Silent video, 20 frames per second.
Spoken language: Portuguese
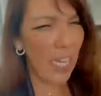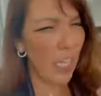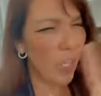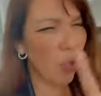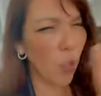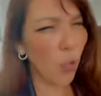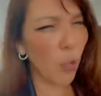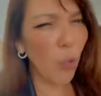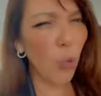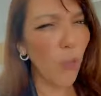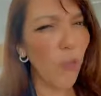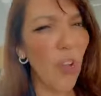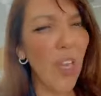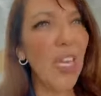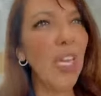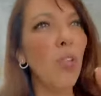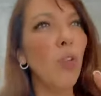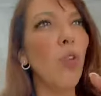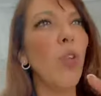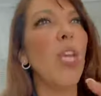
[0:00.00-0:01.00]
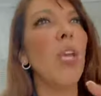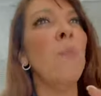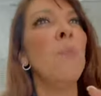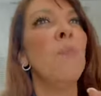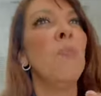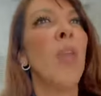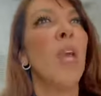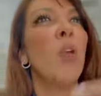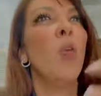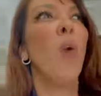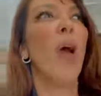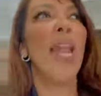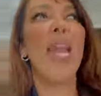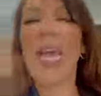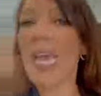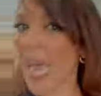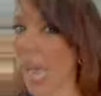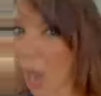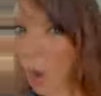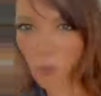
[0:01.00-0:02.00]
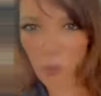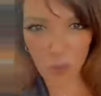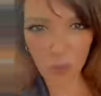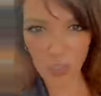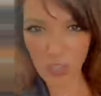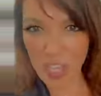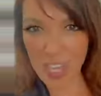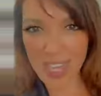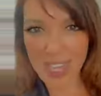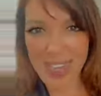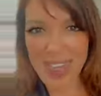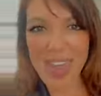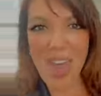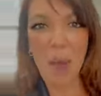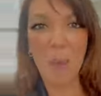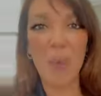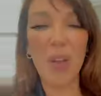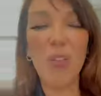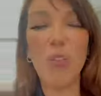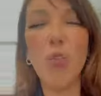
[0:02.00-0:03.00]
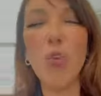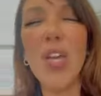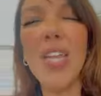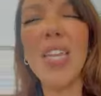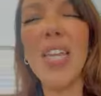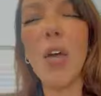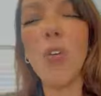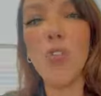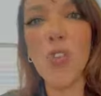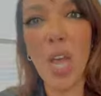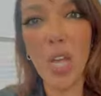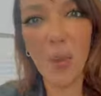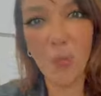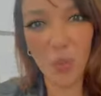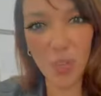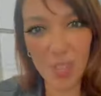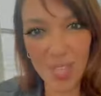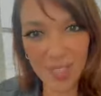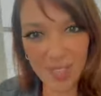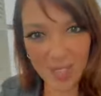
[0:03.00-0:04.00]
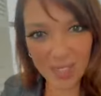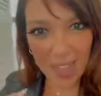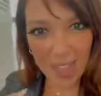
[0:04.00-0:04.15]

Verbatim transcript: Então eu não tô falando que não é legal você ir, mas o que Deus quer que você